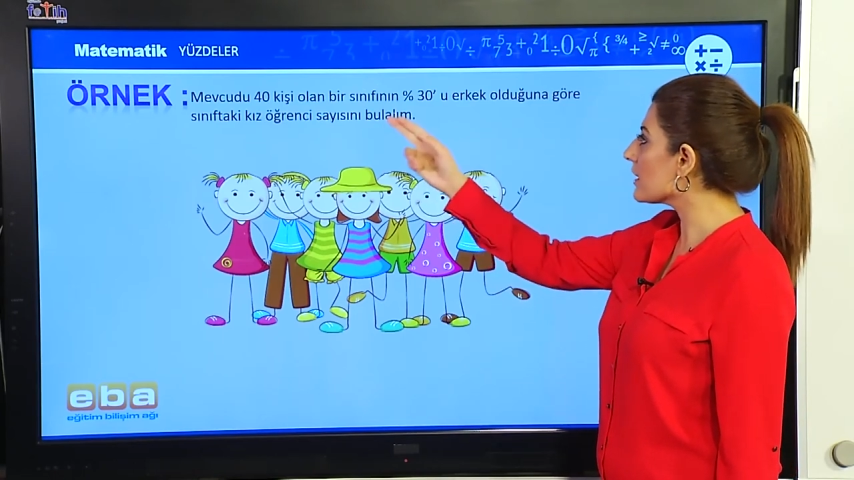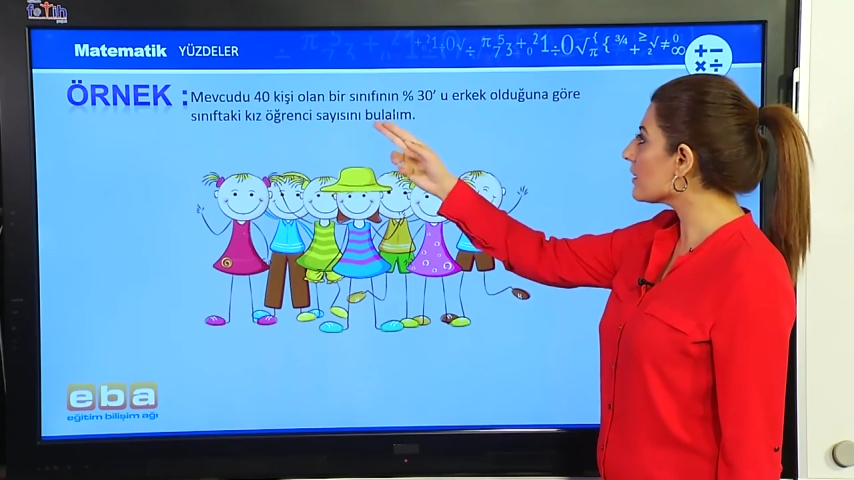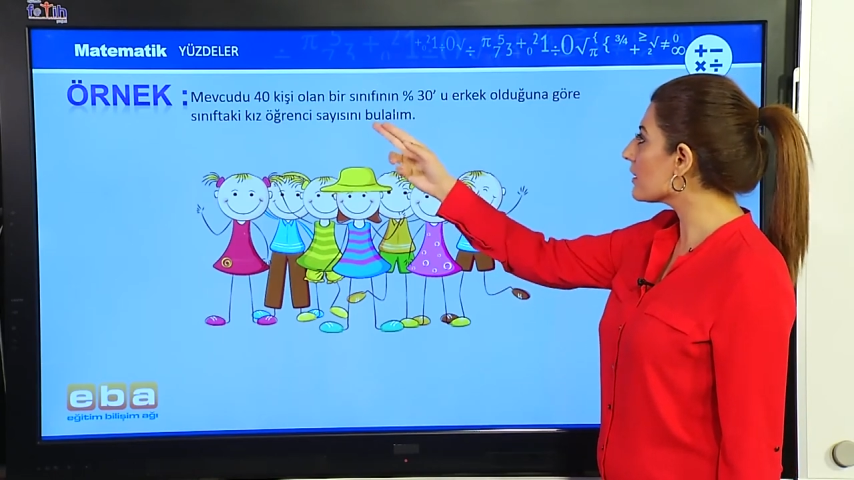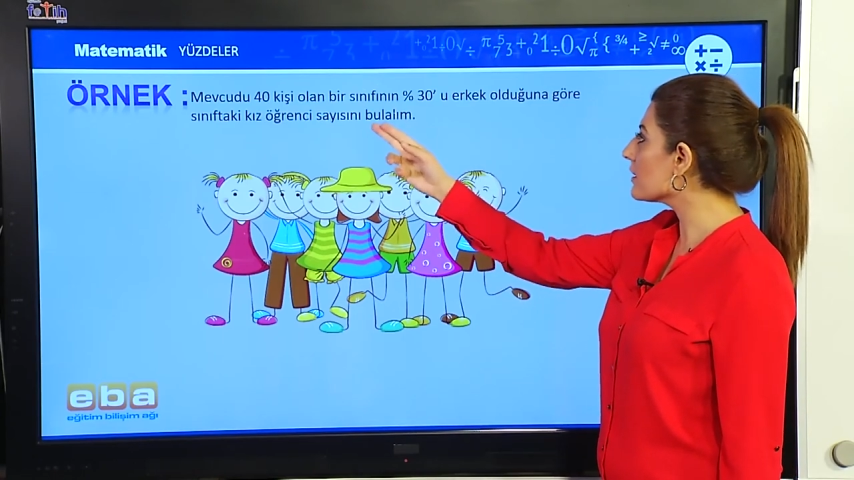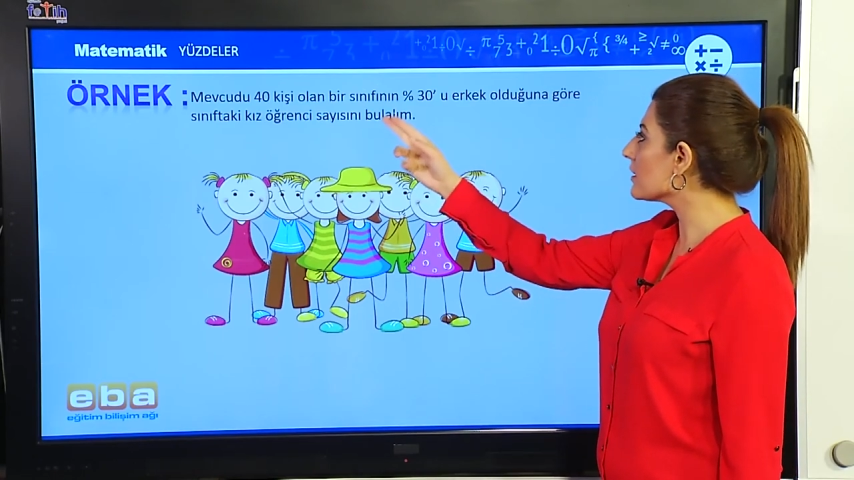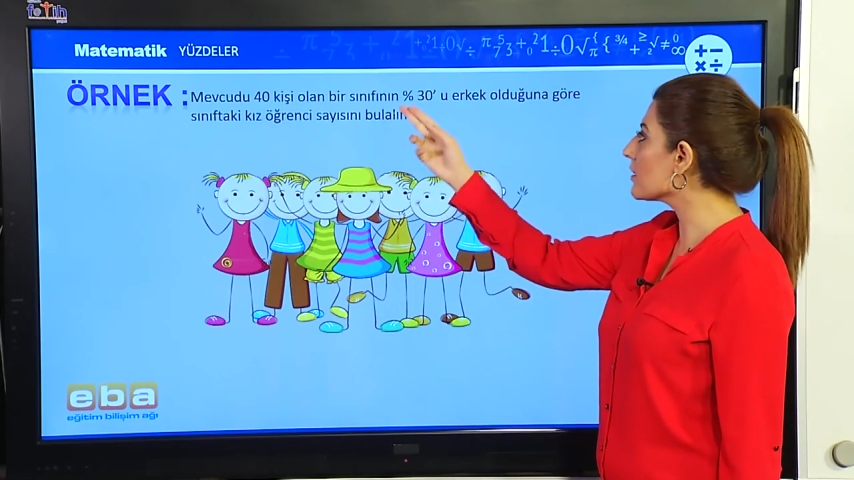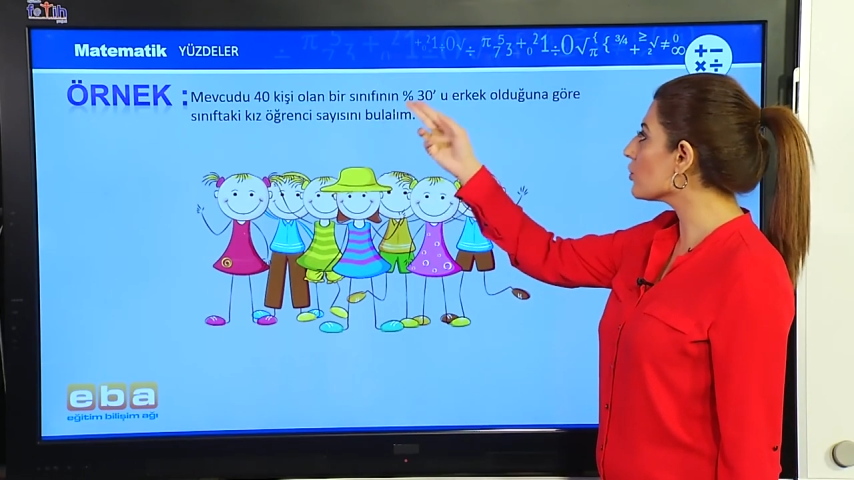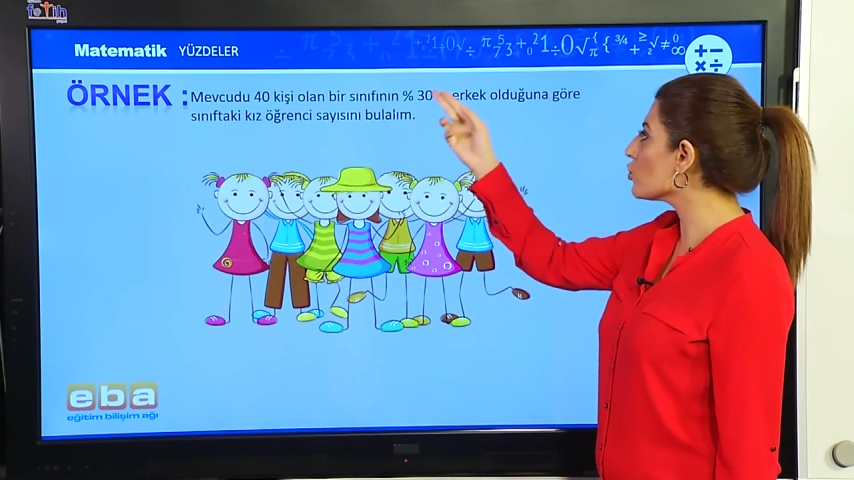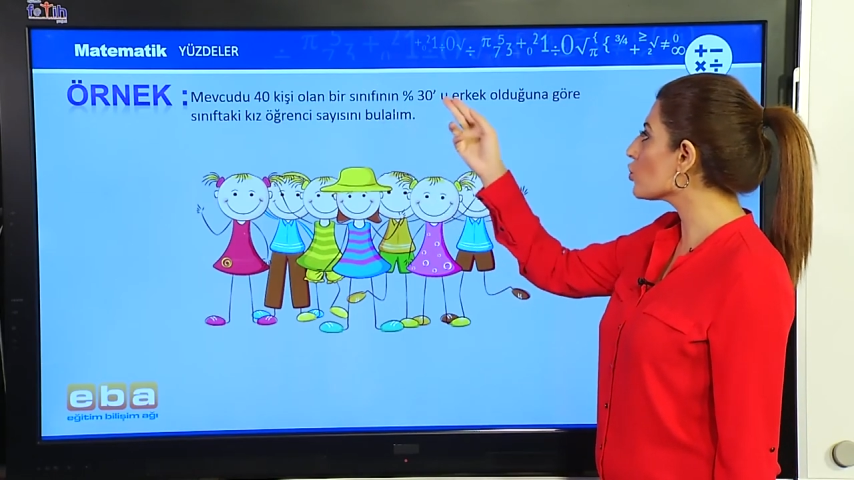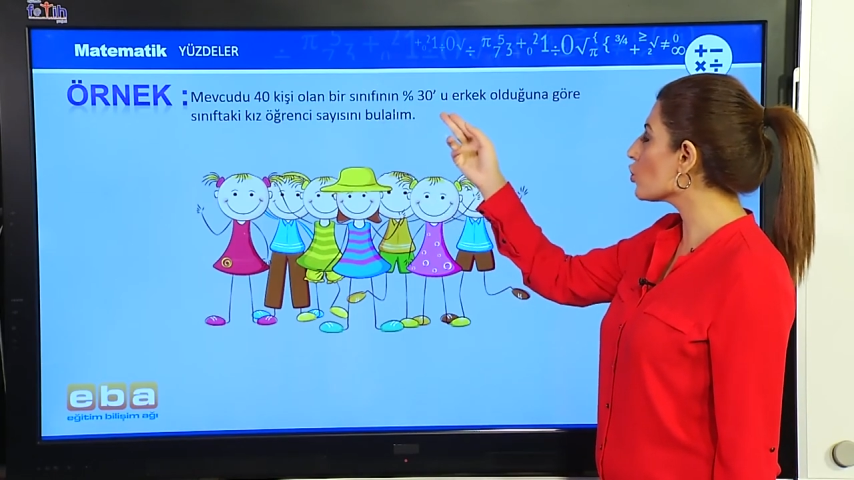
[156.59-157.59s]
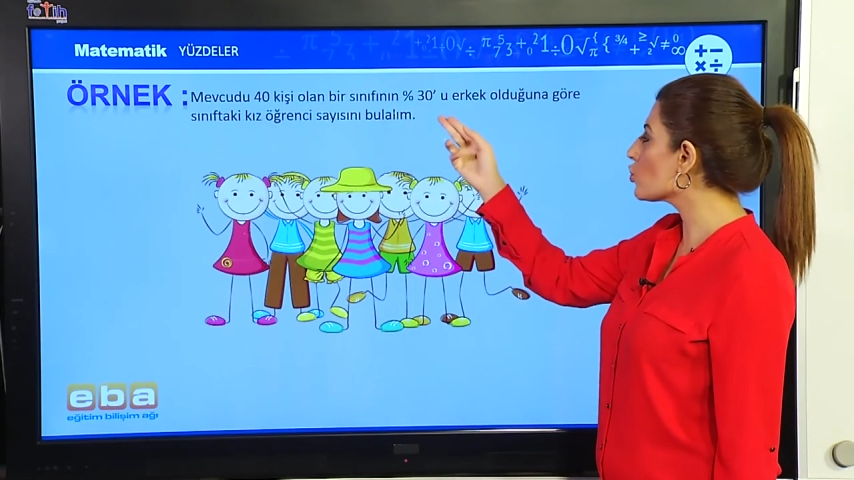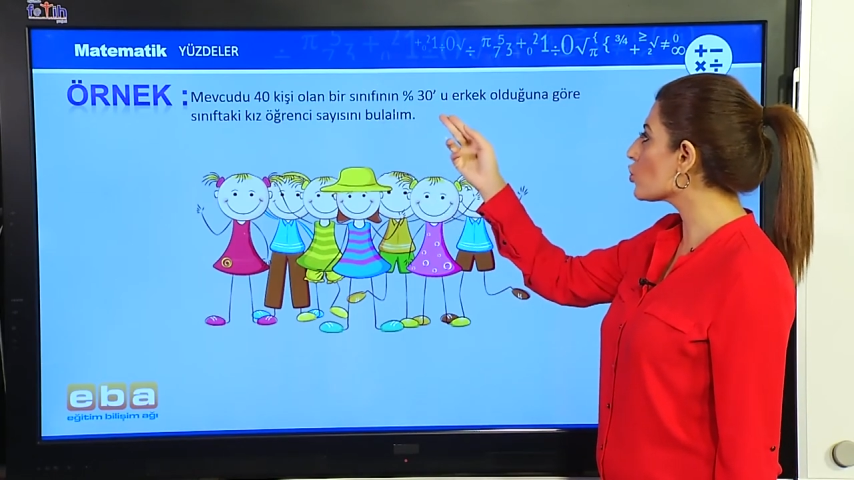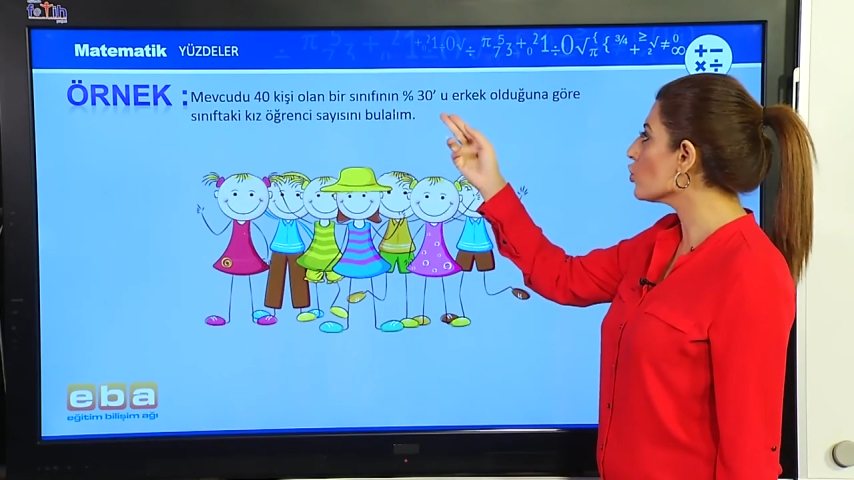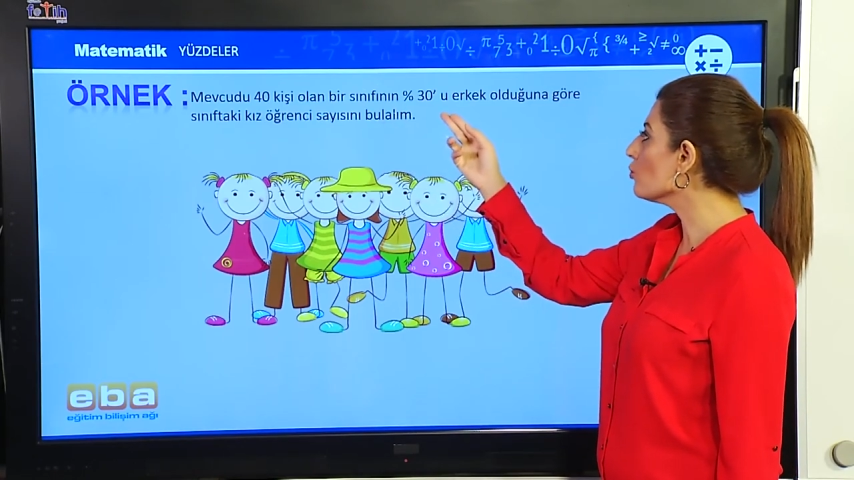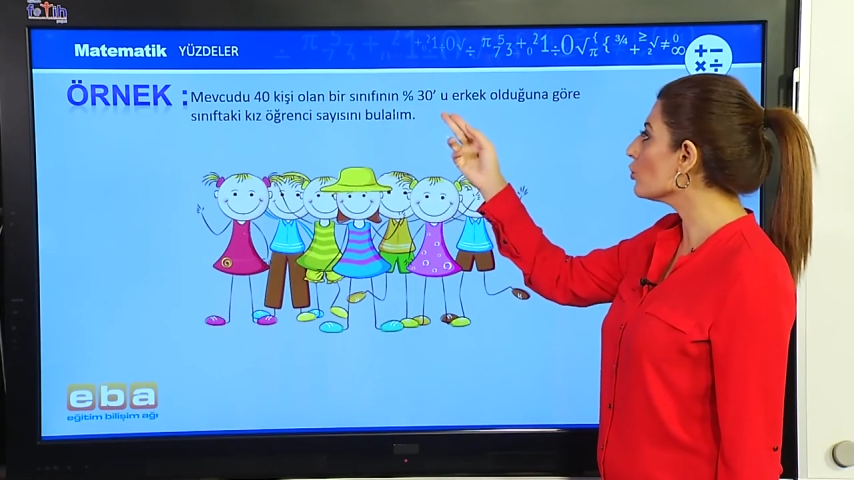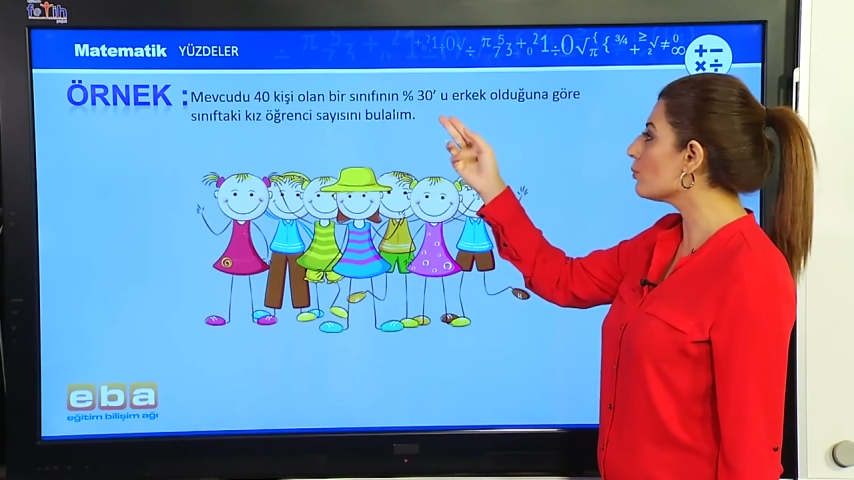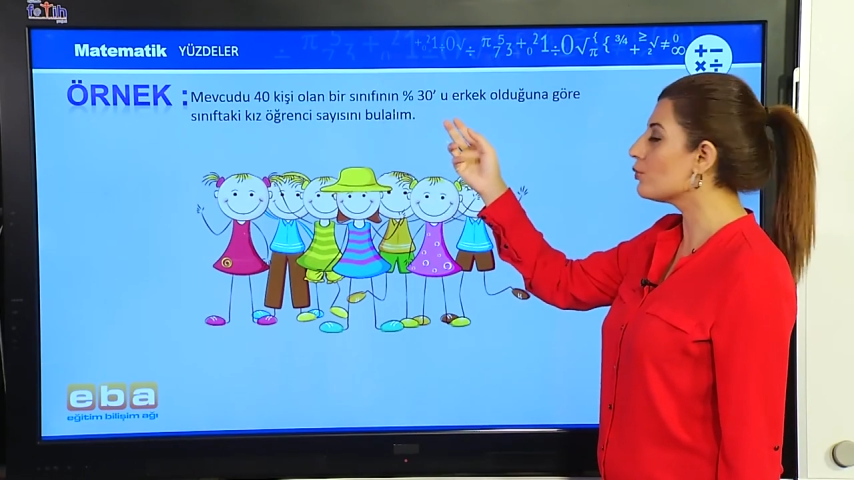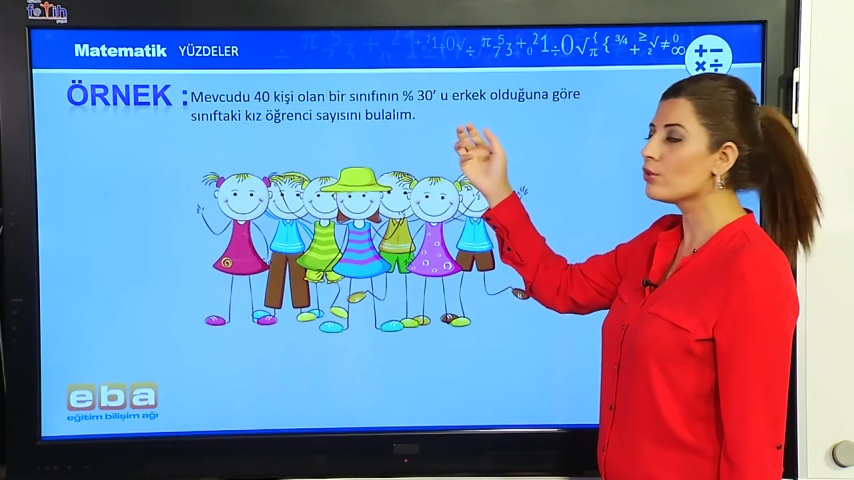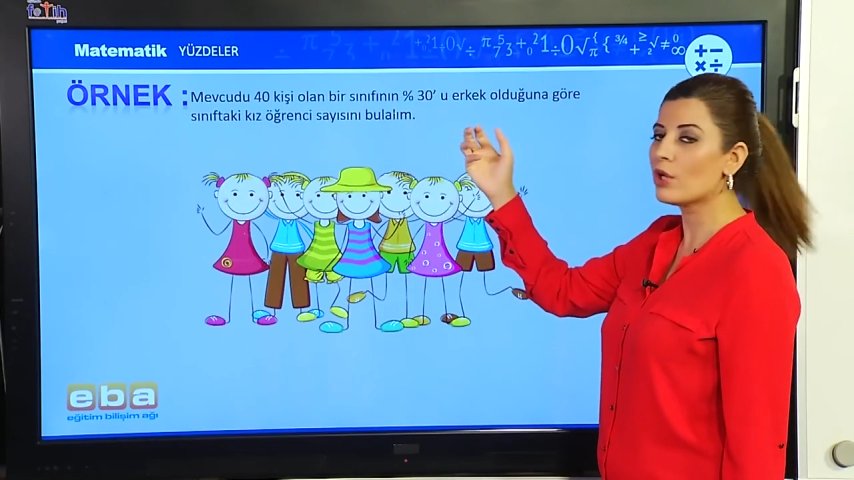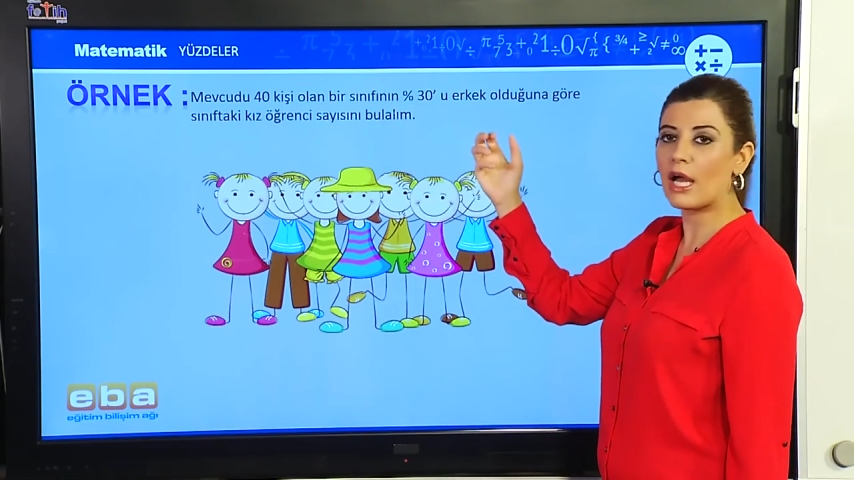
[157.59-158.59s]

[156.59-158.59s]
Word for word: ya da 40'ın %30'unu bulup